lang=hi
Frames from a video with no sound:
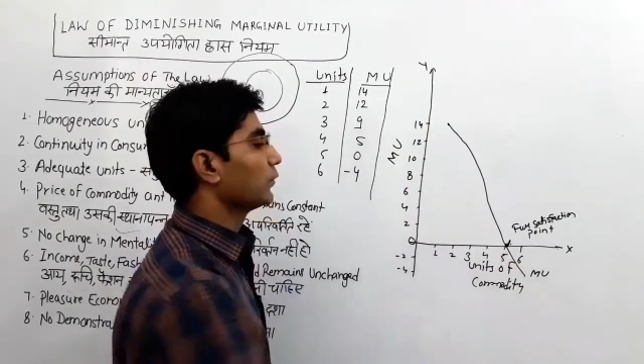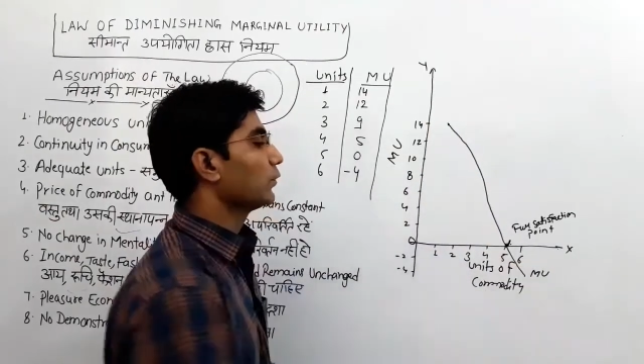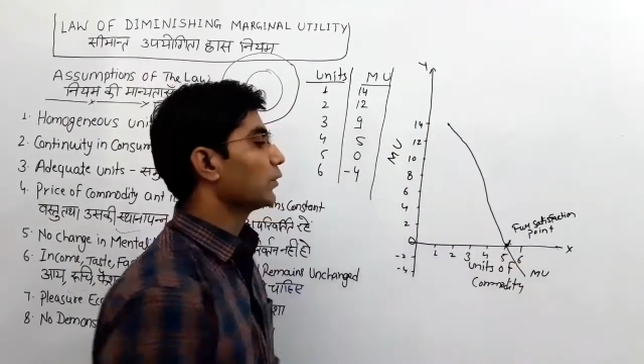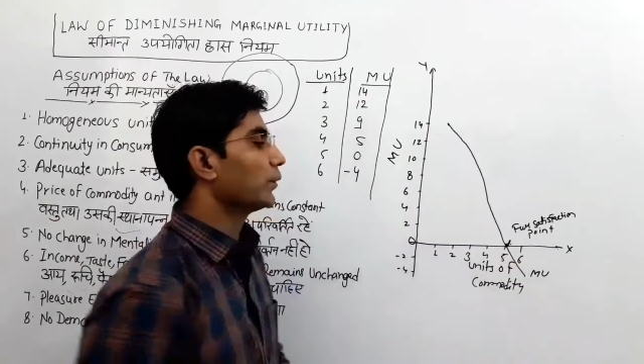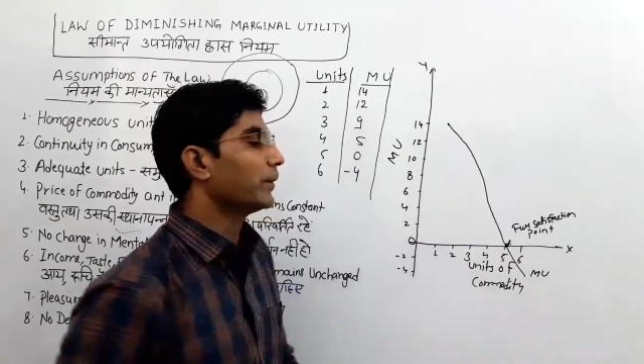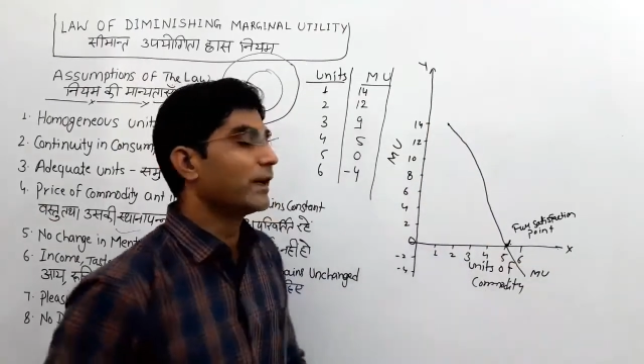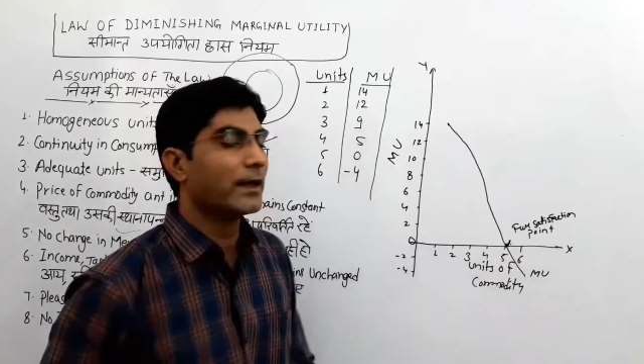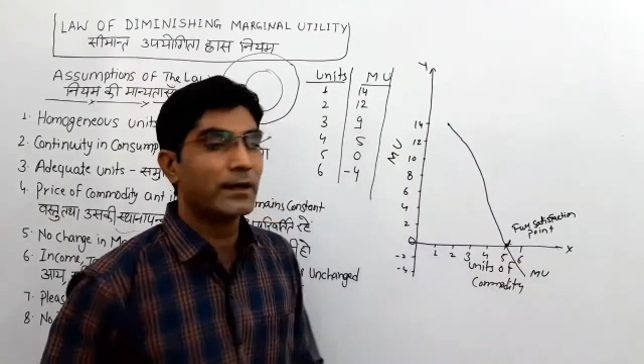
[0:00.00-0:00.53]

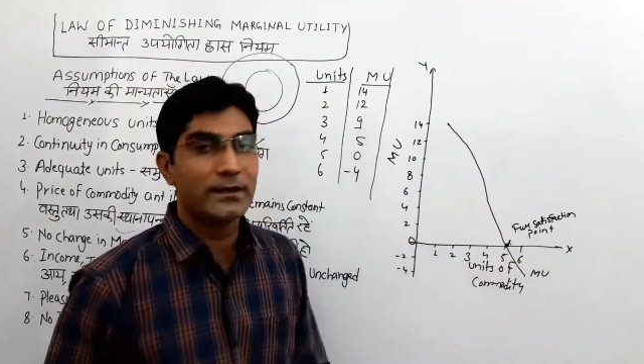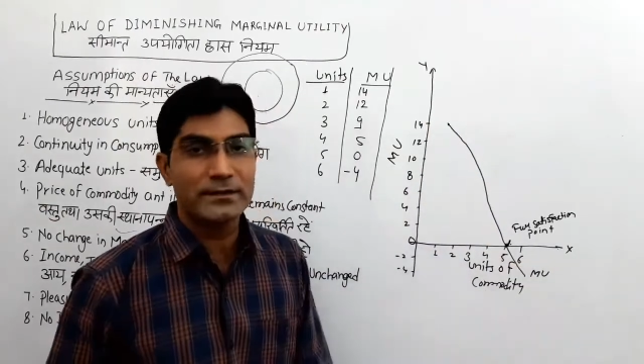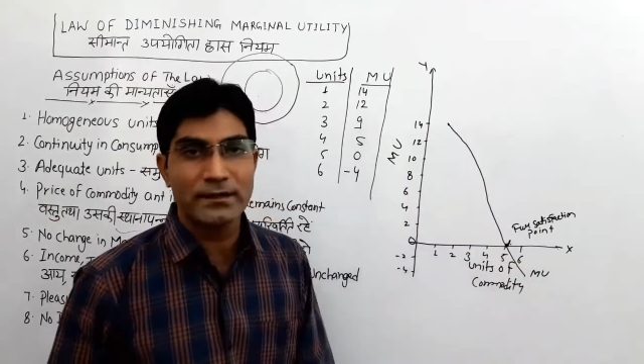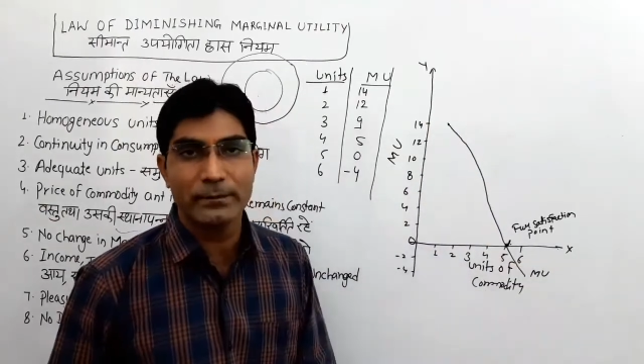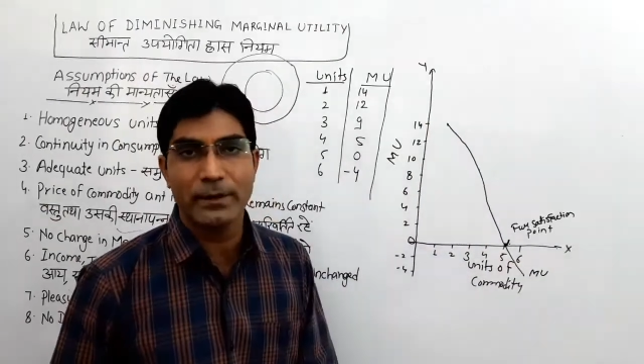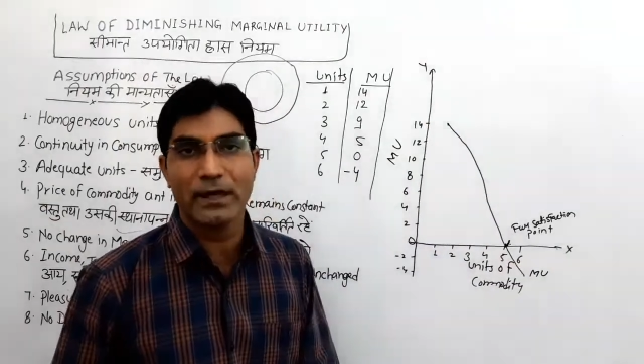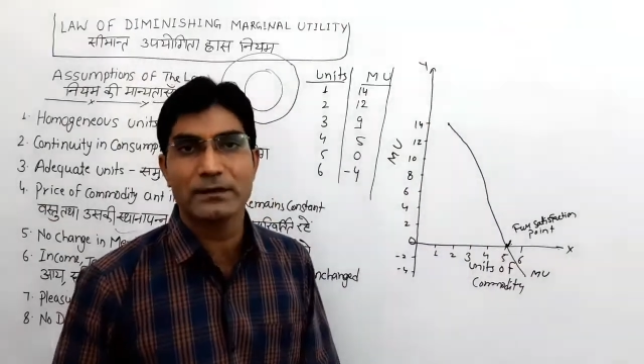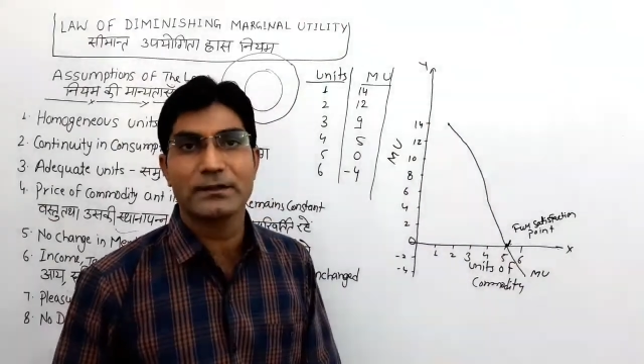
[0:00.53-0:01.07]
उनको मिलाने से
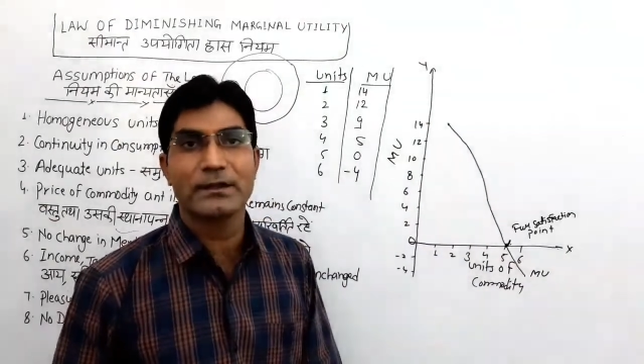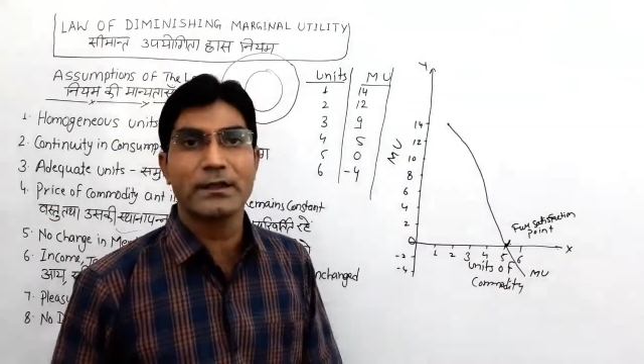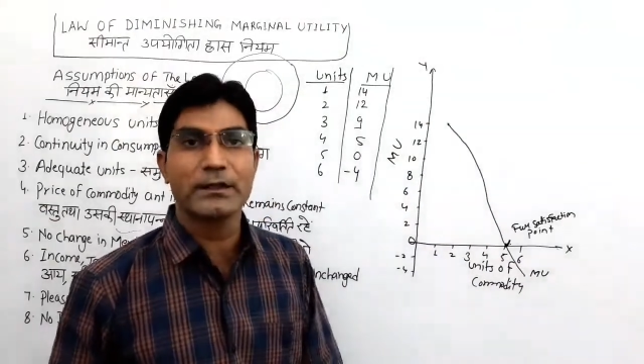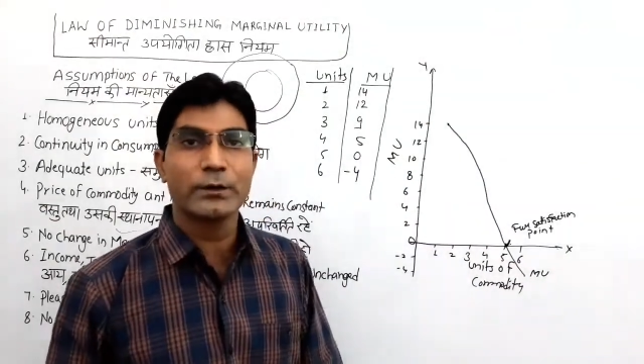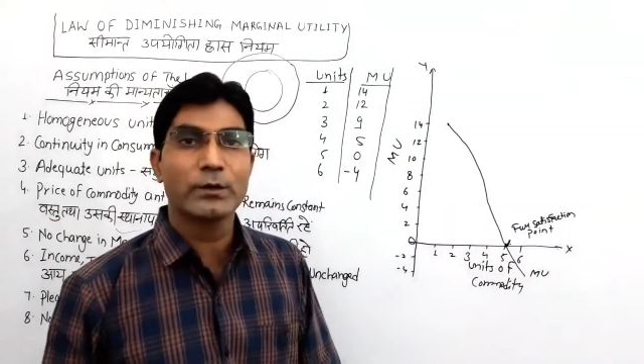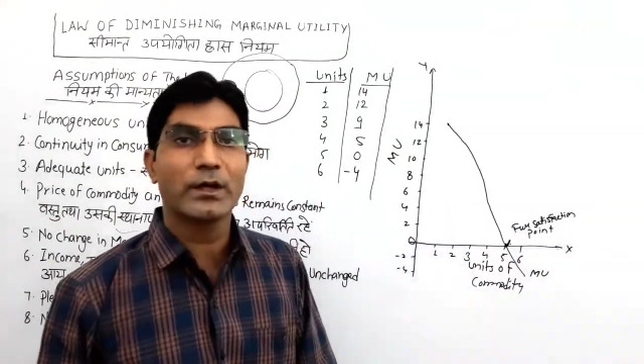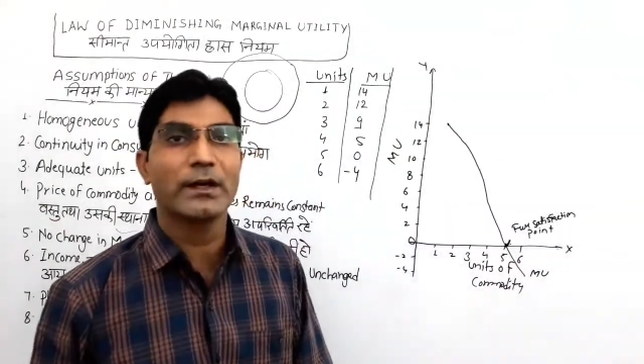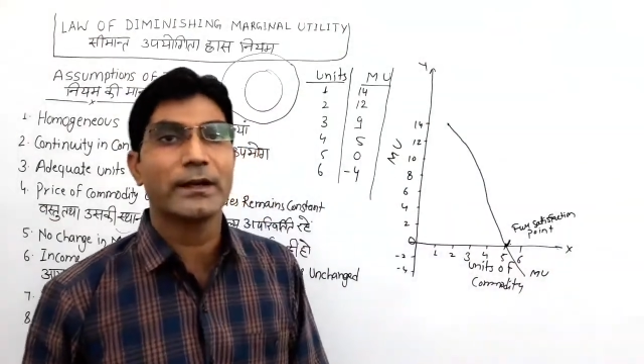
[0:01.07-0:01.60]
मार्जिनल
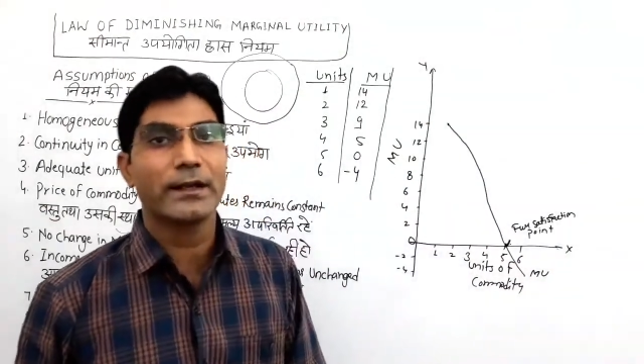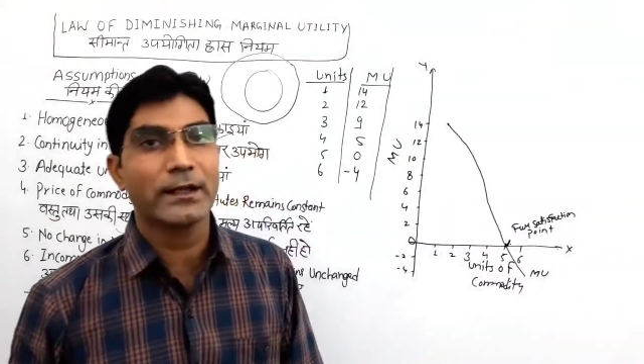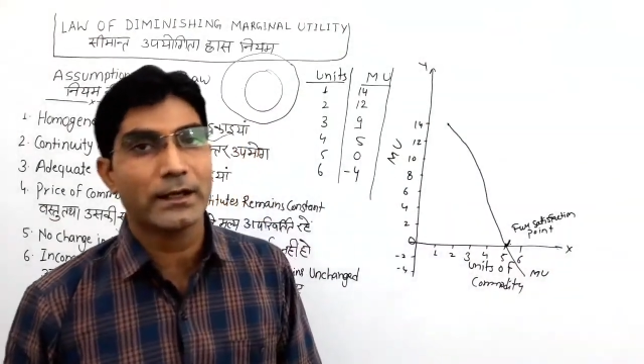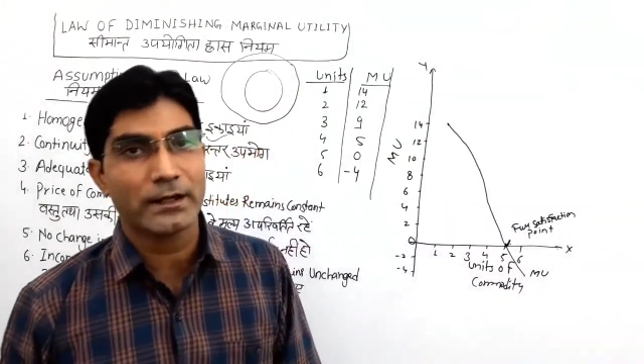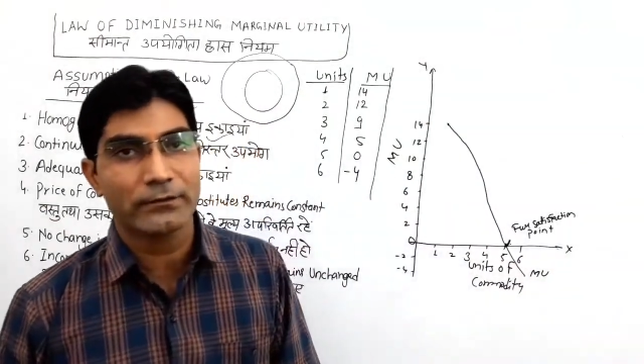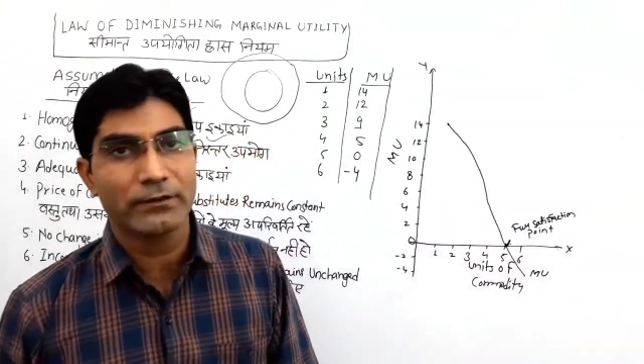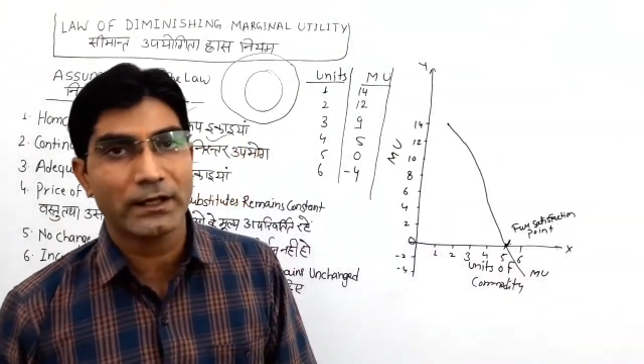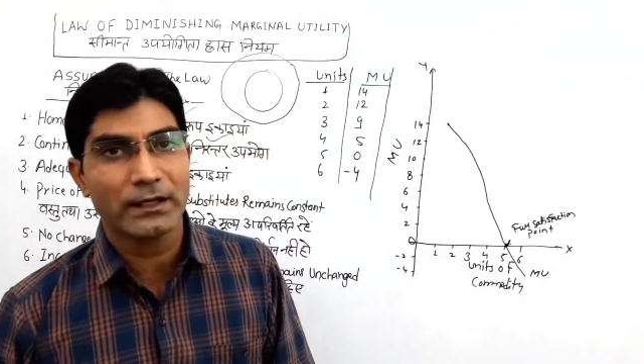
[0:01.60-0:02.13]
यूटिलिटी
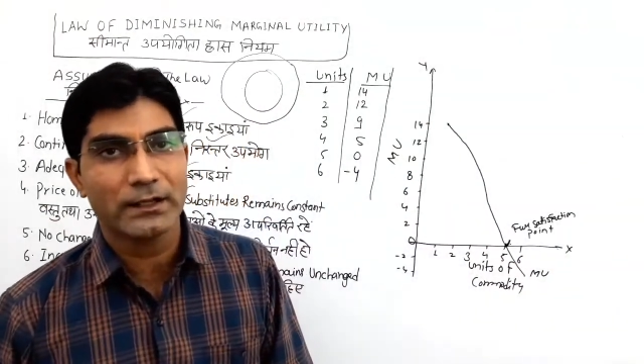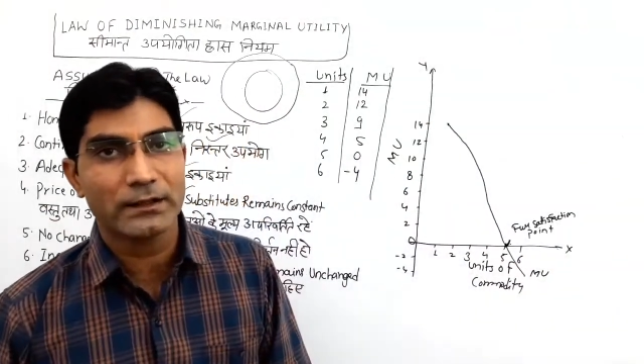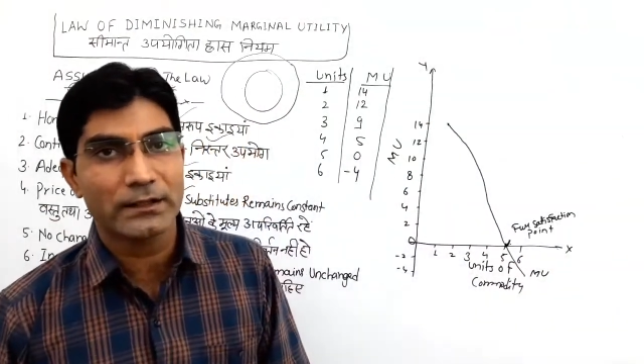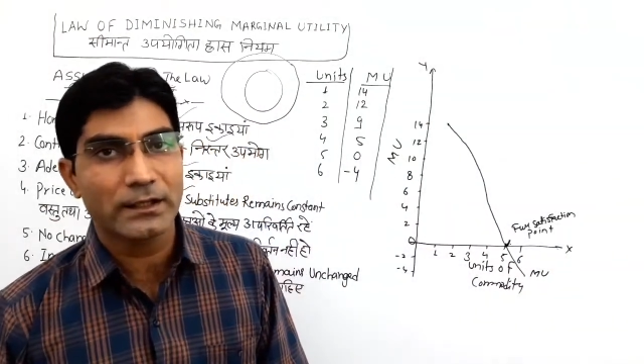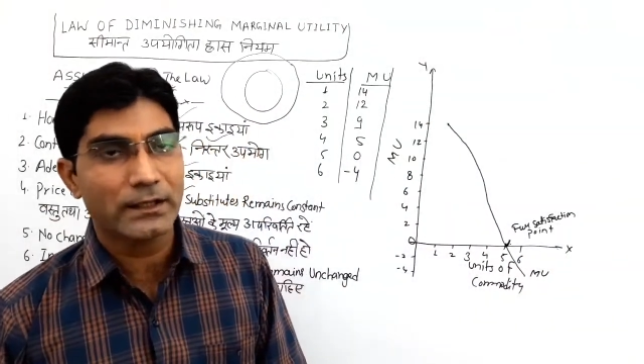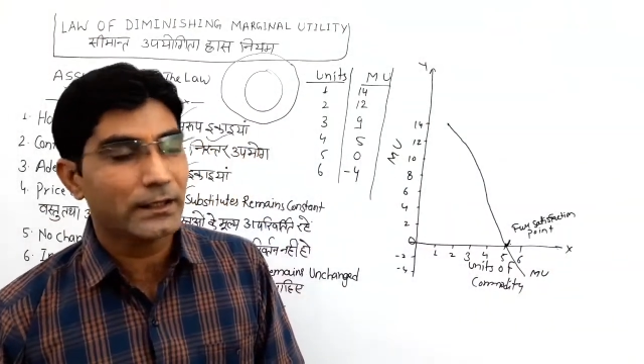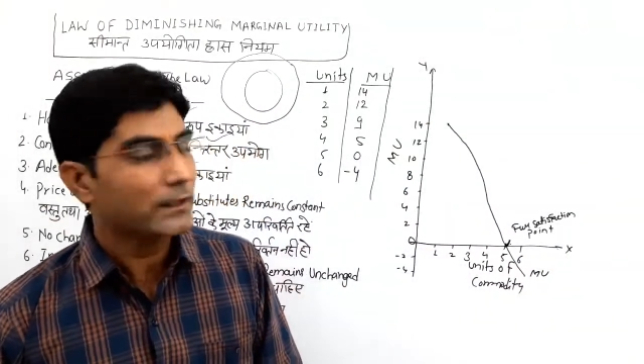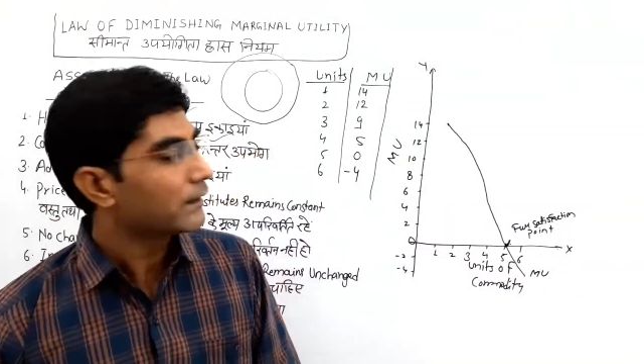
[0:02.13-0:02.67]
कर्व
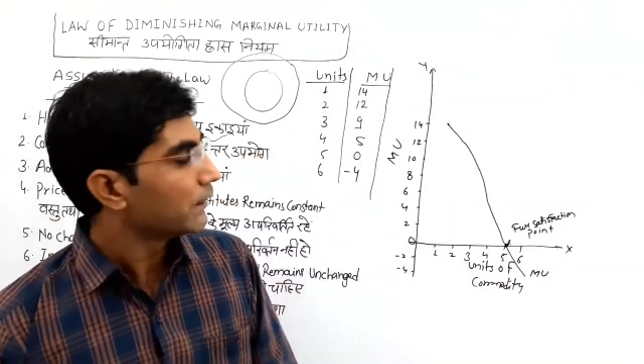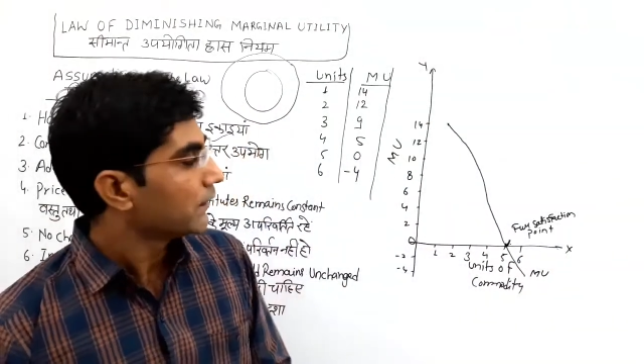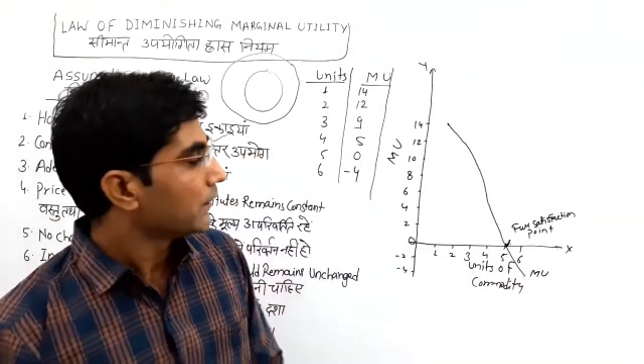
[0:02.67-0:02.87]
निकलता है